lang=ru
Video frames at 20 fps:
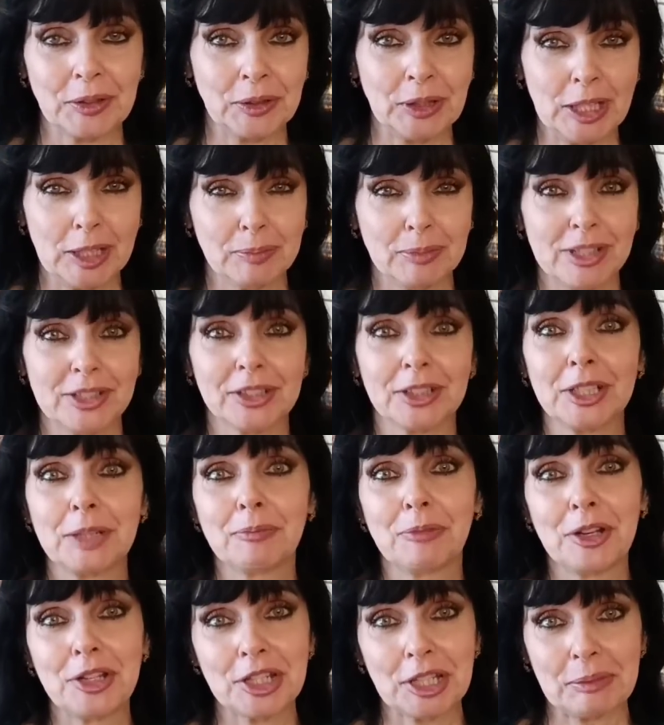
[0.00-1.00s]
Это надо было с
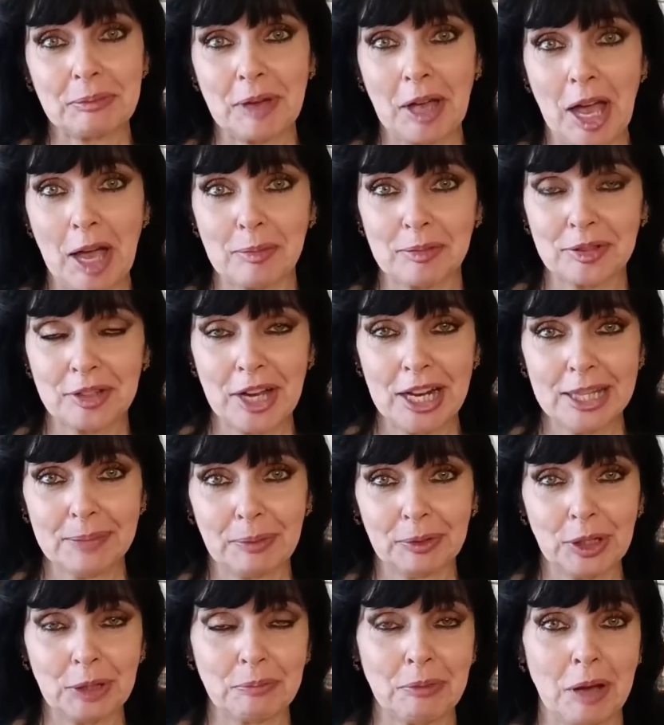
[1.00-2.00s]
грибочками
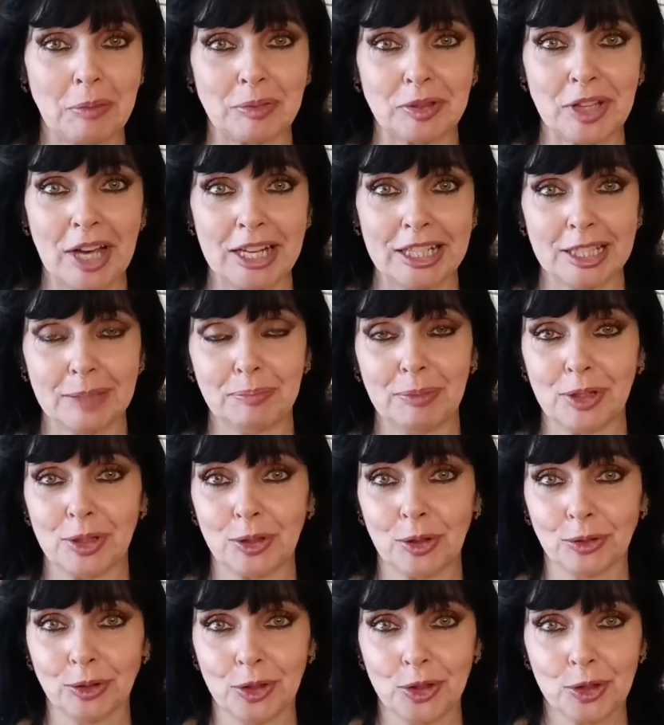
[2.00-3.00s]
обжарить, потом обжарить
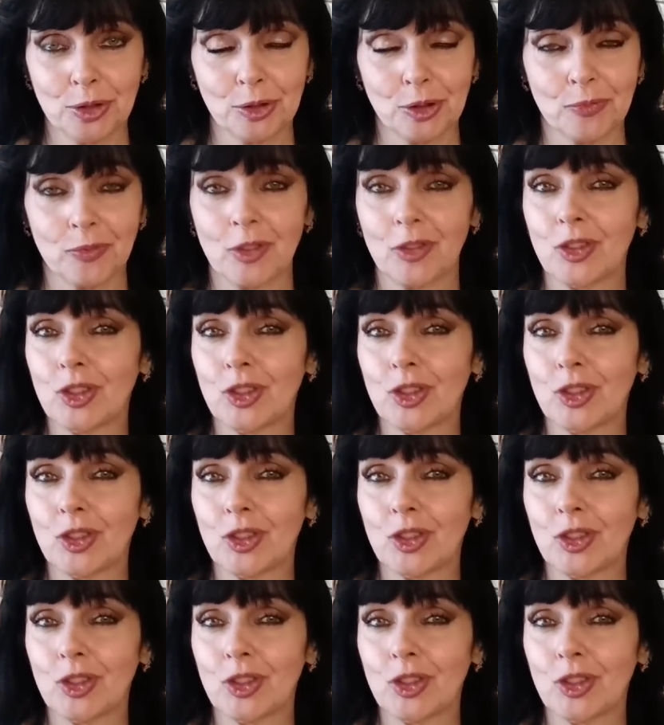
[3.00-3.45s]
печеночку,